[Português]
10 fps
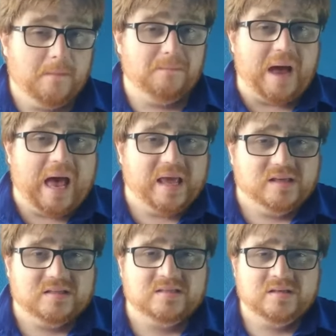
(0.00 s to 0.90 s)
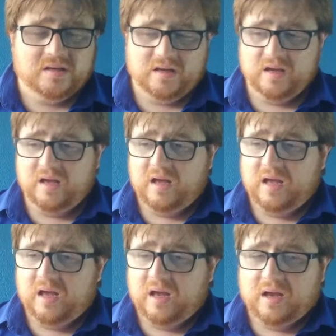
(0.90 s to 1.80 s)
mais
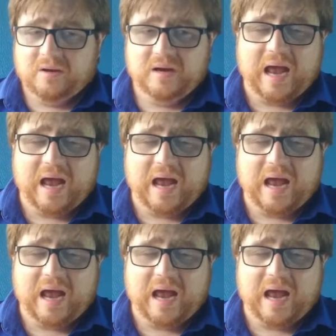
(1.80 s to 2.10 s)
uh,